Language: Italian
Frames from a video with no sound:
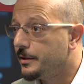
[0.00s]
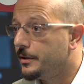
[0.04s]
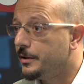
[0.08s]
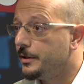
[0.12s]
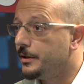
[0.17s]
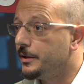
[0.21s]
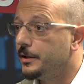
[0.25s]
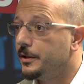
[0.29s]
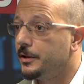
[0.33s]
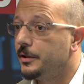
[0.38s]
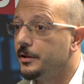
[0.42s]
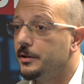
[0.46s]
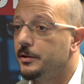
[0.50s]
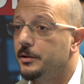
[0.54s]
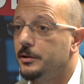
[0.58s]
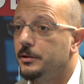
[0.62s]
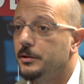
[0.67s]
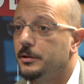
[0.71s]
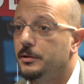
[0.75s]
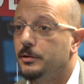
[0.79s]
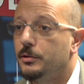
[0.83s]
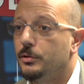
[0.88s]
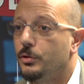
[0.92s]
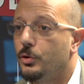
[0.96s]

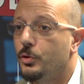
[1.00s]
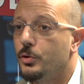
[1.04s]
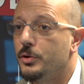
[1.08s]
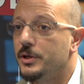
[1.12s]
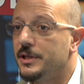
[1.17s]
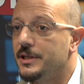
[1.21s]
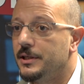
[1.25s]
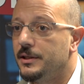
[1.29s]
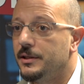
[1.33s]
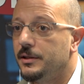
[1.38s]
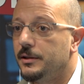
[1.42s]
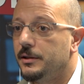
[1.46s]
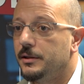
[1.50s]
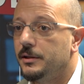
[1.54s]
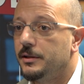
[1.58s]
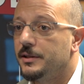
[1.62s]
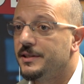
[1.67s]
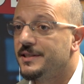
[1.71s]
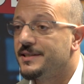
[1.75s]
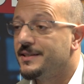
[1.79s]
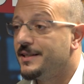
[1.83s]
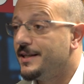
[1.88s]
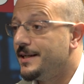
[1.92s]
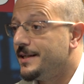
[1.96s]
Eh, noi
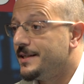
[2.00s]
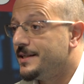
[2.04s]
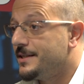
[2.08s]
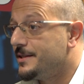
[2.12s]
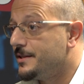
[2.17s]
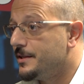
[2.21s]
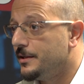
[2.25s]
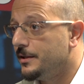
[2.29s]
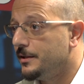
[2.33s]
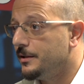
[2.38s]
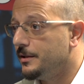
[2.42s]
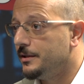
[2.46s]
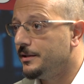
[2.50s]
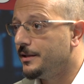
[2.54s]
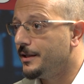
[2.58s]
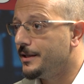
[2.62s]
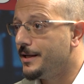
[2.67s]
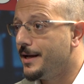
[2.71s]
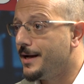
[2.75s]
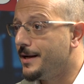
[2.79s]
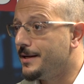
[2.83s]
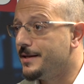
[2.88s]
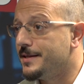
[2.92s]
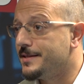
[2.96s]
stessi
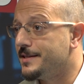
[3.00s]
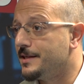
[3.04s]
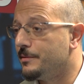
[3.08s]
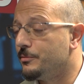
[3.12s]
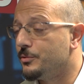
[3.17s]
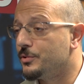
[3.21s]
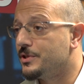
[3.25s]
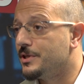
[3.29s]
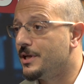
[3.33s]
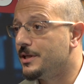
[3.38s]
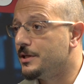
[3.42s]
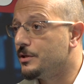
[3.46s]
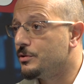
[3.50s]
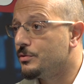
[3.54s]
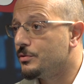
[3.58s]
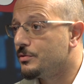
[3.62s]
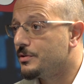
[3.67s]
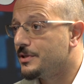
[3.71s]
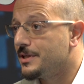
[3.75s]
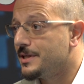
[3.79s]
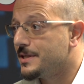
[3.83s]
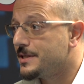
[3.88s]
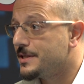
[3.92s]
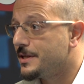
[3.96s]
italiani siamo stati
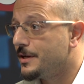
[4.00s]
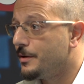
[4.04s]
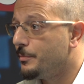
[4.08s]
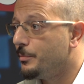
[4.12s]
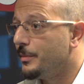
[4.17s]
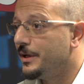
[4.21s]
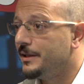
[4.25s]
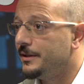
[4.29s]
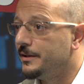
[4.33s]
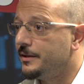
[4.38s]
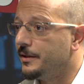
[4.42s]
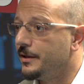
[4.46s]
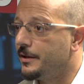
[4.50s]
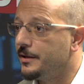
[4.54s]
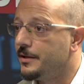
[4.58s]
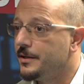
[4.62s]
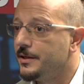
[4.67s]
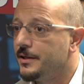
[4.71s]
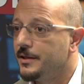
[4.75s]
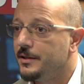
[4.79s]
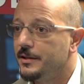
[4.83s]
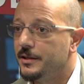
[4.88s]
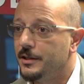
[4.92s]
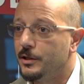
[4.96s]
sostanzialmente
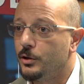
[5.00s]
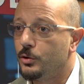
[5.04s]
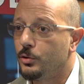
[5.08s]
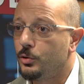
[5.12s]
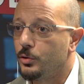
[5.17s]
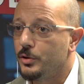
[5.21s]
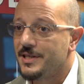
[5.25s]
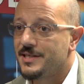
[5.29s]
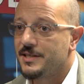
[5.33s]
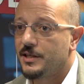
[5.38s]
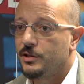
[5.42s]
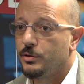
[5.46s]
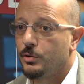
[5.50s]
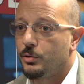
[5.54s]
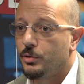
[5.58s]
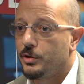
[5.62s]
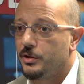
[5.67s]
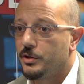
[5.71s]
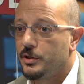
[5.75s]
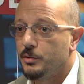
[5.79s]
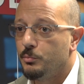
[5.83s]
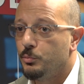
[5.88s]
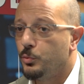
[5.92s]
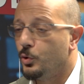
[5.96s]
i
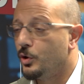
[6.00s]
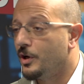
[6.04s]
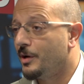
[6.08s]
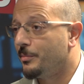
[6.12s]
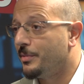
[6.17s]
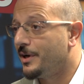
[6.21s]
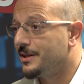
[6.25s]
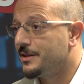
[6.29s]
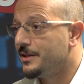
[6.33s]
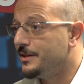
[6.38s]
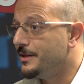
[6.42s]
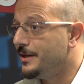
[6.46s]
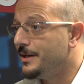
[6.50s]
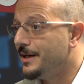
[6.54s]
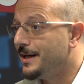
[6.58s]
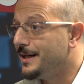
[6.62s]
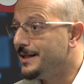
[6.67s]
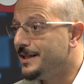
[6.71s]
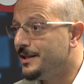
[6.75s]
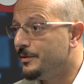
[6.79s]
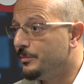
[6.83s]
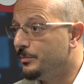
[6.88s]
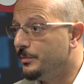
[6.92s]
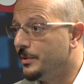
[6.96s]
colonizzatori di buona parte della
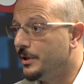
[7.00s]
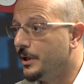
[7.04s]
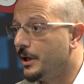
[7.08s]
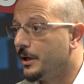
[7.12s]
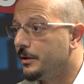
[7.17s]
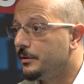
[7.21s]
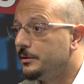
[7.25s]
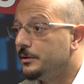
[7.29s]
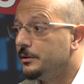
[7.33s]
Libia.